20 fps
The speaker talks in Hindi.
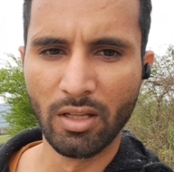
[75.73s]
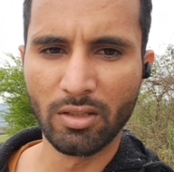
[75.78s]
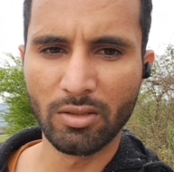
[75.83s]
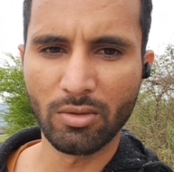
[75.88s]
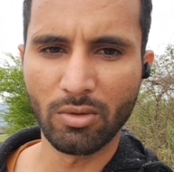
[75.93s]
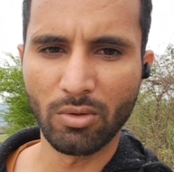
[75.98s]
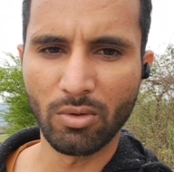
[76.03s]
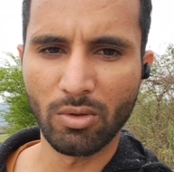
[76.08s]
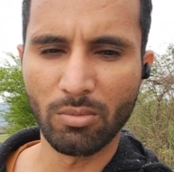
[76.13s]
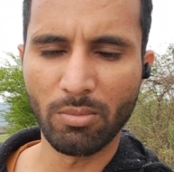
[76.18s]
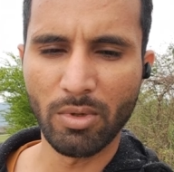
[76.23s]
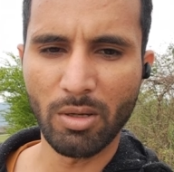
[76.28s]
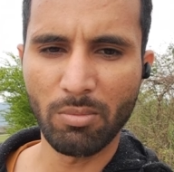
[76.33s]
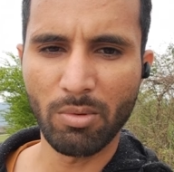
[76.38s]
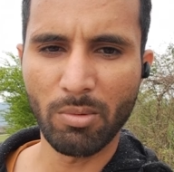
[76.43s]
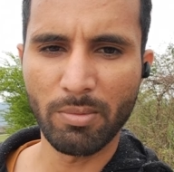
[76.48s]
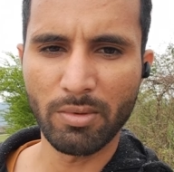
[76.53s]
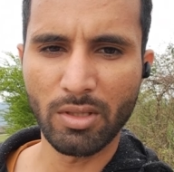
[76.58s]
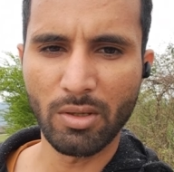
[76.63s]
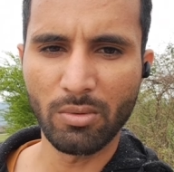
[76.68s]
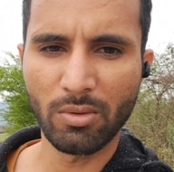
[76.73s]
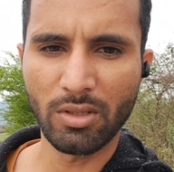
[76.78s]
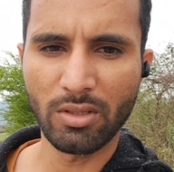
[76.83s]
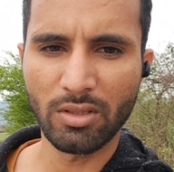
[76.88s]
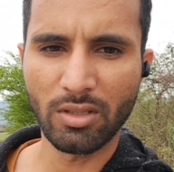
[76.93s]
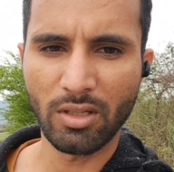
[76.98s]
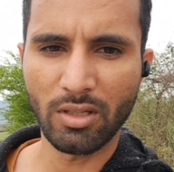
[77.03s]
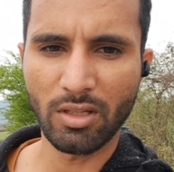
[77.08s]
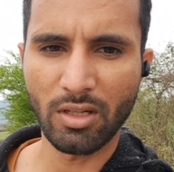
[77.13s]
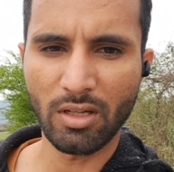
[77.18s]
तो मैं आपको बताऊँगा इसके
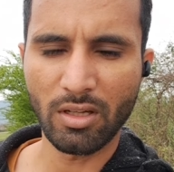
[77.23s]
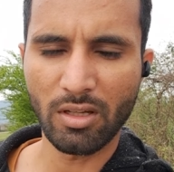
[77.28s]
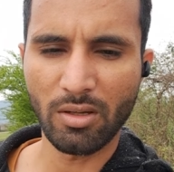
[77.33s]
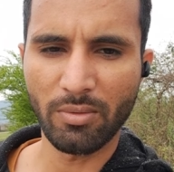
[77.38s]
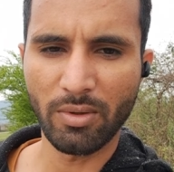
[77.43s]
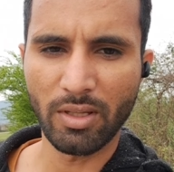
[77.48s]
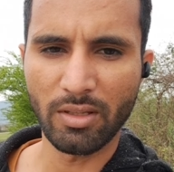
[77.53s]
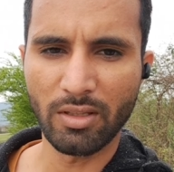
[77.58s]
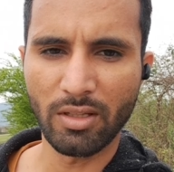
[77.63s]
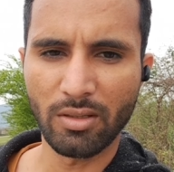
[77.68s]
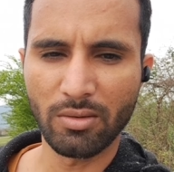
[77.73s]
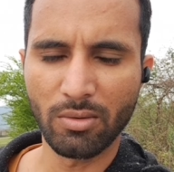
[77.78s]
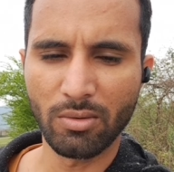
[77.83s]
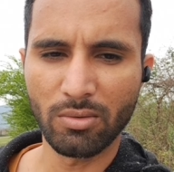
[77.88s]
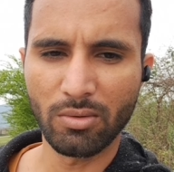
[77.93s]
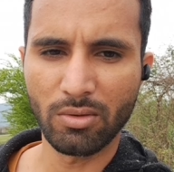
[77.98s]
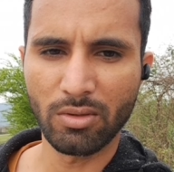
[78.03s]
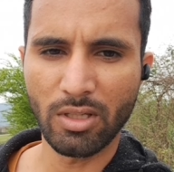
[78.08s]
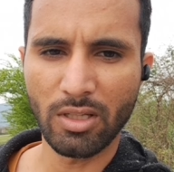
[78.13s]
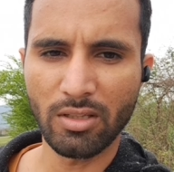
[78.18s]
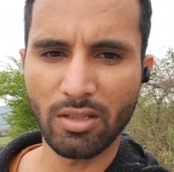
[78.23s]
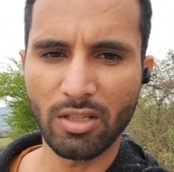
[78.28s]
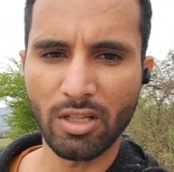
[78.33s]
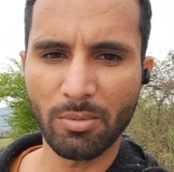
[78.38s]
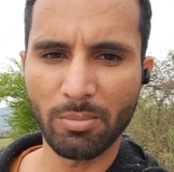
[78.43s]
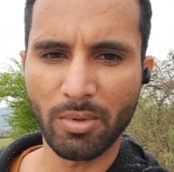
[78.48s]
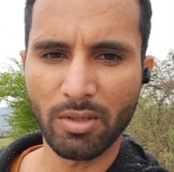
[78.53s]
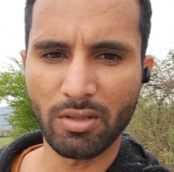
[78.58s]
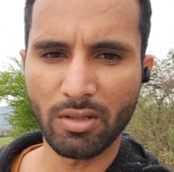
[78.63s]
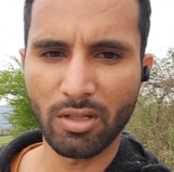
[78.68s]
क्या क्या फ़ायदे हैं दोस्तों जैसे ही
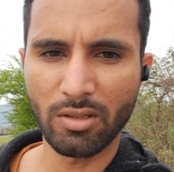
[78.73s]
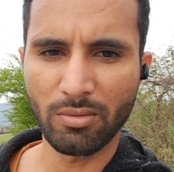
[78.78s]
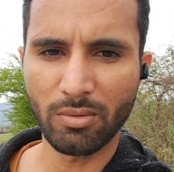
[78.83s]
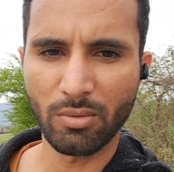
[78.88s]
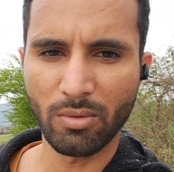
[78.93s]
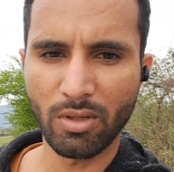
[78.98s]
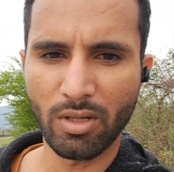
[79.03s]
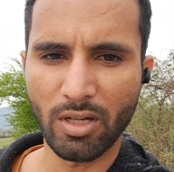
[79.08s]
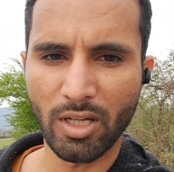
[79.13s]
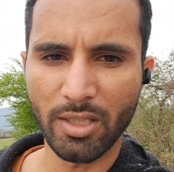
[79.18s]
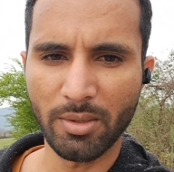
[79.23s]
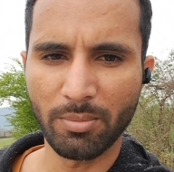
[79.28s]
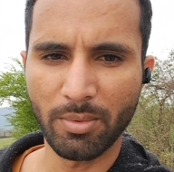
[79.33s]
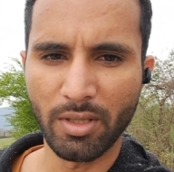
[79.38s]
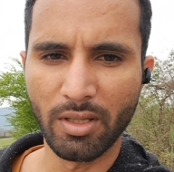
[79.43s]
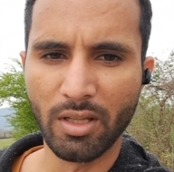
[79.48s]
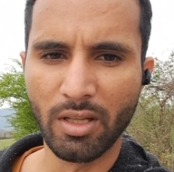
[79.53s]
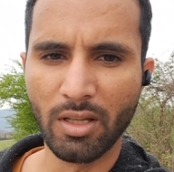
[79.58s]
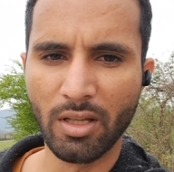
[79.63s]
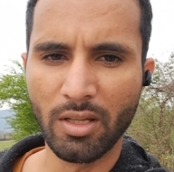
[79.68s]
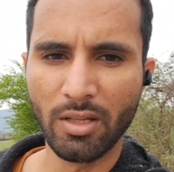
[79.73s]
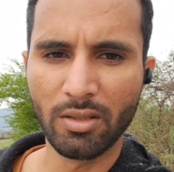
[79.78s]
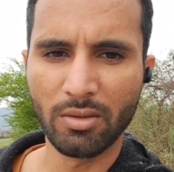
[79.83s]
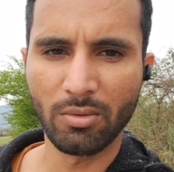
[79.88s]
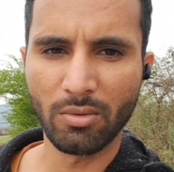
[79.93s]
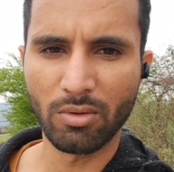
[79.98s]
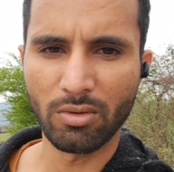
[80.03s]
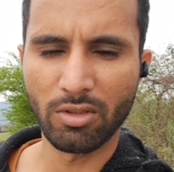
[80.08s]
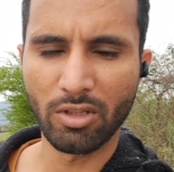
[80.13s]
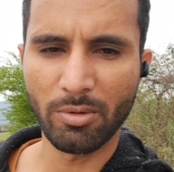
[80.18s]
आपका ट्रांसफ़र होगा रिहाइश पे तो
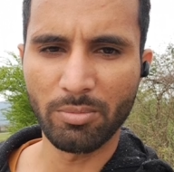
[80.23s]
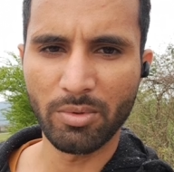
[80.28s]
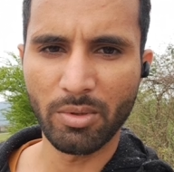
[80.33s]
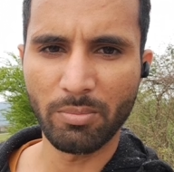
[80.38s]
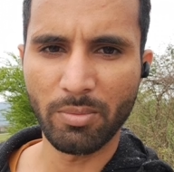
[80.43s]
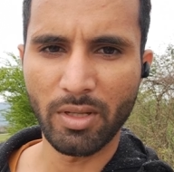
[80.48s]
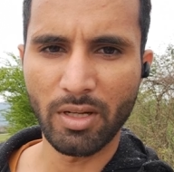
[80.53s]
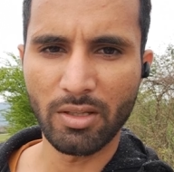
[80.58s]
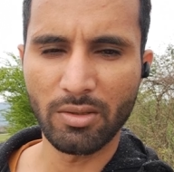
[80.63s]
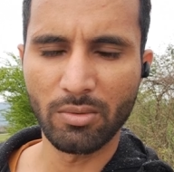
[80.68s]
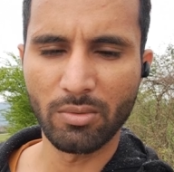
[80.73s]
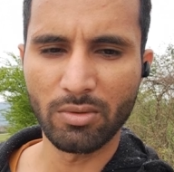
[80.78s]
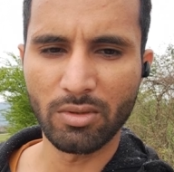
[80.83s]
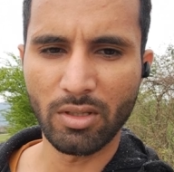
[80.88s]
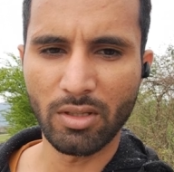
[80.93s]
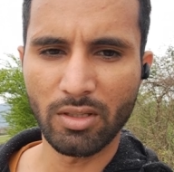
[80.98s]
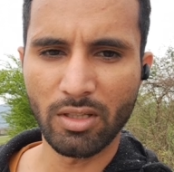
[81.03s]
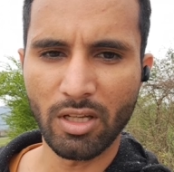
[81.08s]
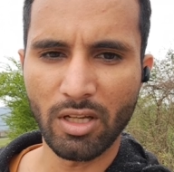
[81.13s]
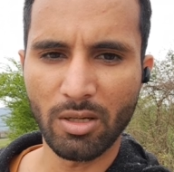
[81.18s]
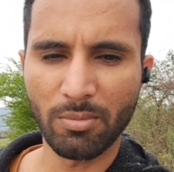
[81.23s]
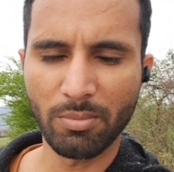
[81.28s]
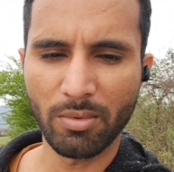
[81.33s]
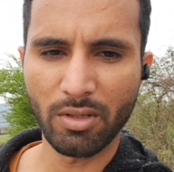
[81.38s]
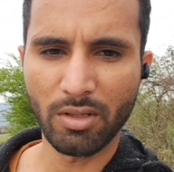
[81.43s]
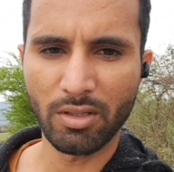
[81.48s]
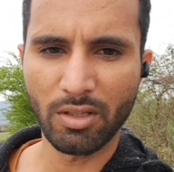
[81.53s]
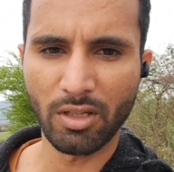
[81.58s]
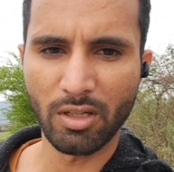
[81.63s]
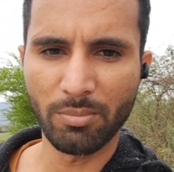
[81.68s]
सबसे पहले जो सा ये आपका
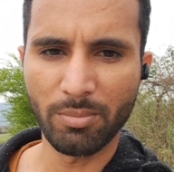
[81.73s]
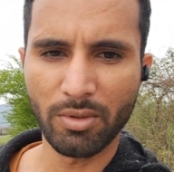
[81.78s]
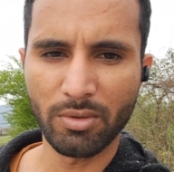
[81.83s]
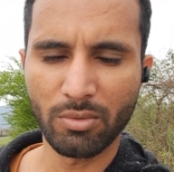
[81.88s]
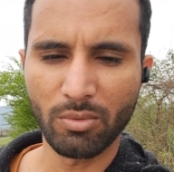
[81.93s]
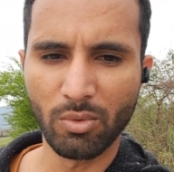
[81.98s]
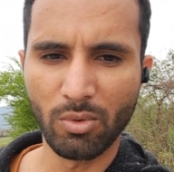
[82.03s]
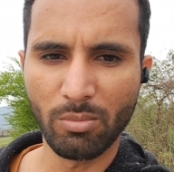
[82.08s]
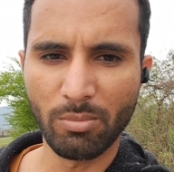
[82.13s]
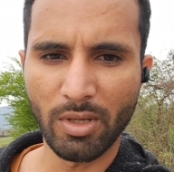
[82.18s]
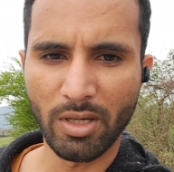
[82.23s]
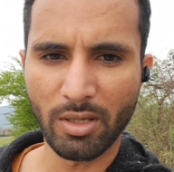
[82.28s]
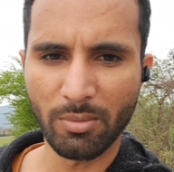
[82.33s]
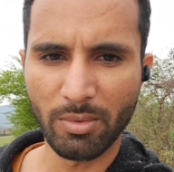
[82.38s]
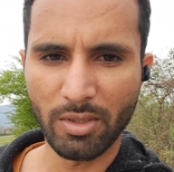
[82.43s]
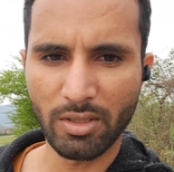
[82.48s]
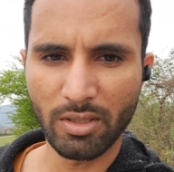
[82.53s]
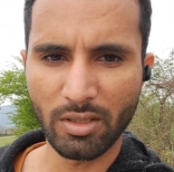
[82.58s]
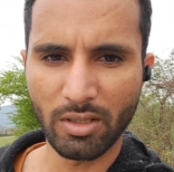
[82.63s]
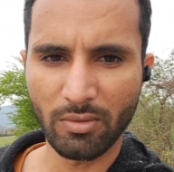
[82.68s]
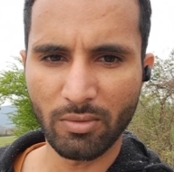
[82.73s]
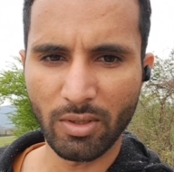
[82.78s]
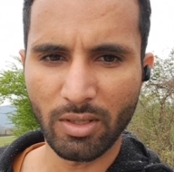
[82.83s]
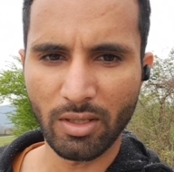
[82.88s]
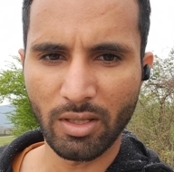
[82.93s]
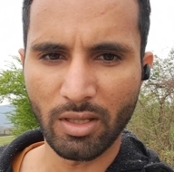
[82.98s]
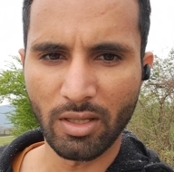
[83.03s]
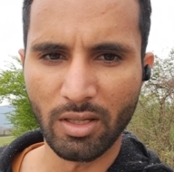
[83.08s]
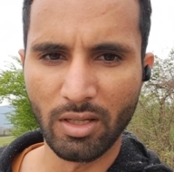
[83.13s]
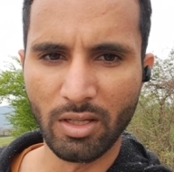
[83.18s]
यहाँ पर स्कूल में एडमिशन करवाएँगे